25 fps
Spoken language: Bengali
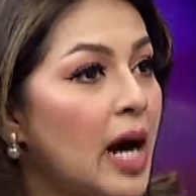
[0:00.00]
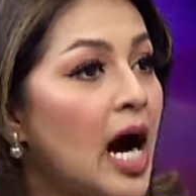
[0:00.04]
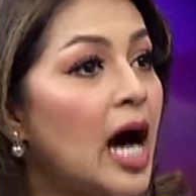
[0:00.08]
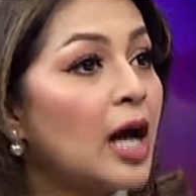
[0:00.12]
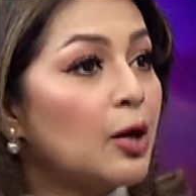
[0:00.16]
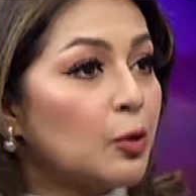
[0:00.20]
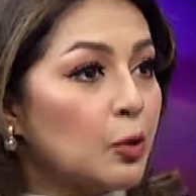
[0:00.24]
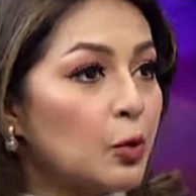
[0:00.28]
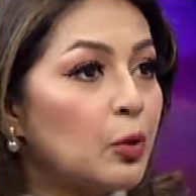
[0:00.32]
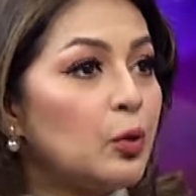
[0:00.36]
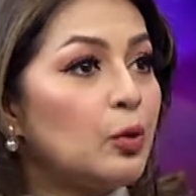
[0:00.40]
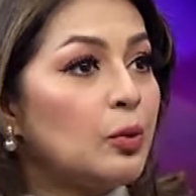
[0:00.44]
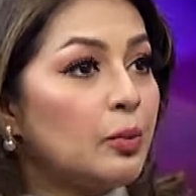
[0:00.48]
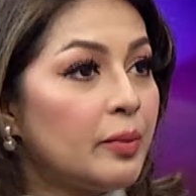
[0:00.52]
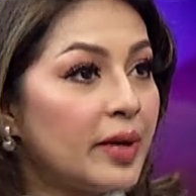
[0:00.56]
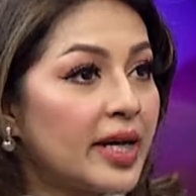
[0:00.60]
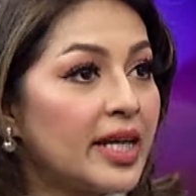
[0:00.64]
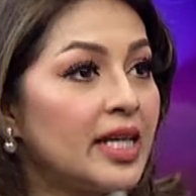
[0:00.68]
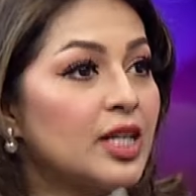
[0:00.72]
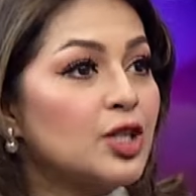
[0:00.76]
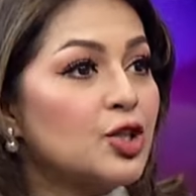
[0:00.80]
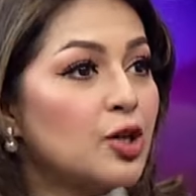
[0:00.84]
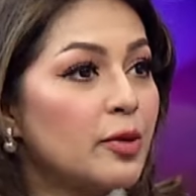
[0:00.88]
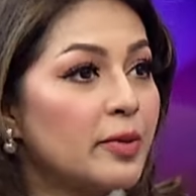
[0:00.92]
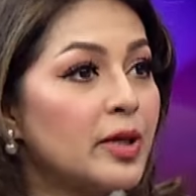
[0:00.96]
ভালো
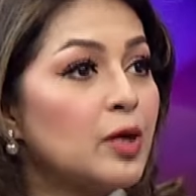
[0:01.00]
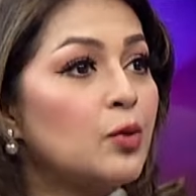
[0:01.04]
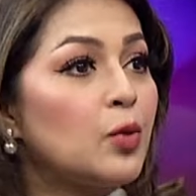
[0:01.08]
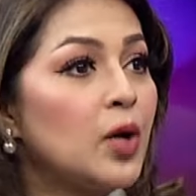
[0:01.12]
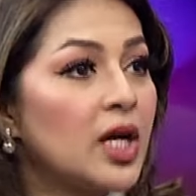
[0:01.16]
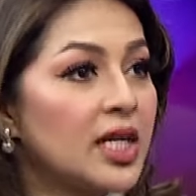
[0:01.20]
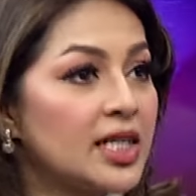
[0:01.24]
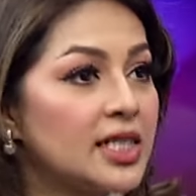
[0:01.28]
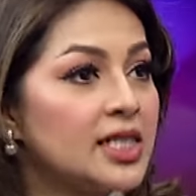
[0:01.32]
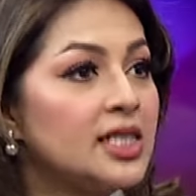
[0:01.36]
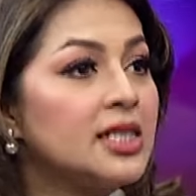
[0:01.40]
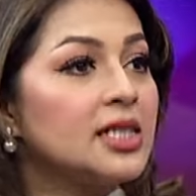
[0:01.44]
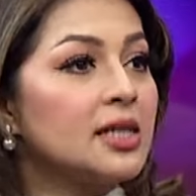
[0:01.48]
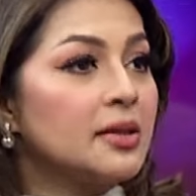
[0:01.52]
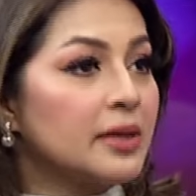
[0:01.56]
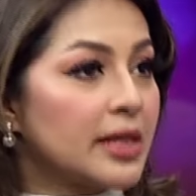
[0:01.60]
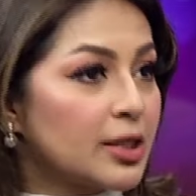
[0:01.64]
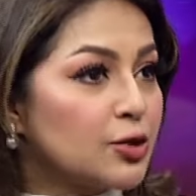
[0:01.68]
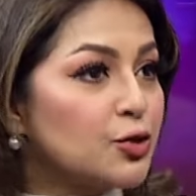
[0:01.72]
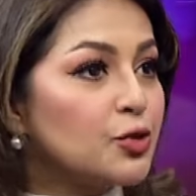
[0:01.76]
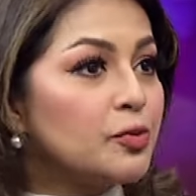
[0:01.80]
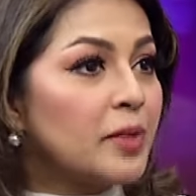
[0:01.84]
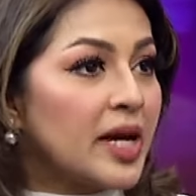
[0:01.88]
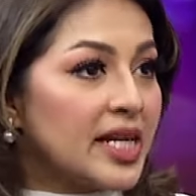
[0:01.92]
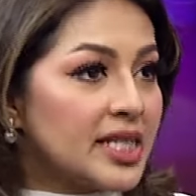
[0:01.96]
মানে সবাই কোয়ালিটিটাও
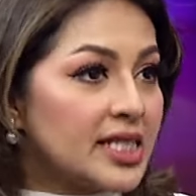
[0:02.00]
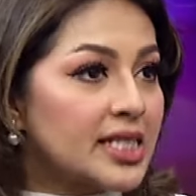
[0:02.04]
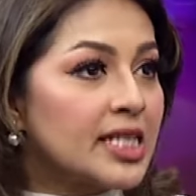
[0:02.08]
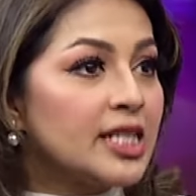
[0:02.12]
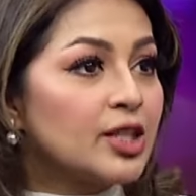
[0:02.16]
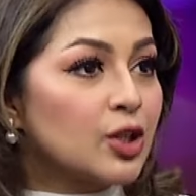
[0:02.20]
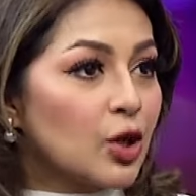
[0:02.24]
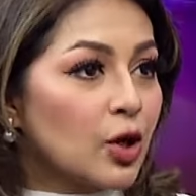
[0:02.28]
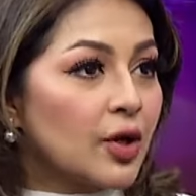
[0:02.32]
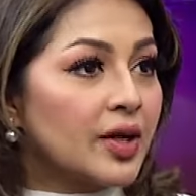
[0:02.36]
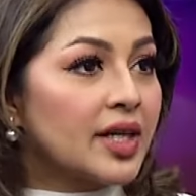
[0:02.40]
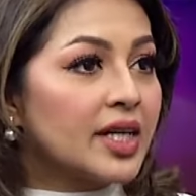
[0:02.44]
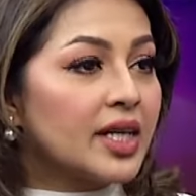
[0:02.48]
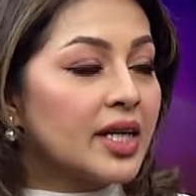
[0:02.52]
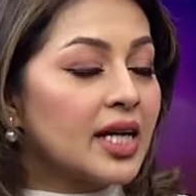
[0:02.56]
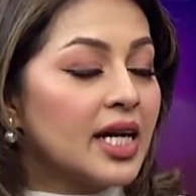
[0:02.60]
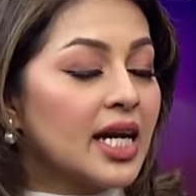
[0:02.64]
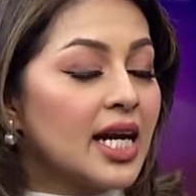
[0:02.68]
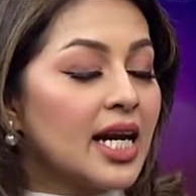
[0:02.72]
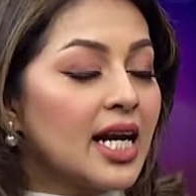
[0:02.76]
একটু মেনটেন করে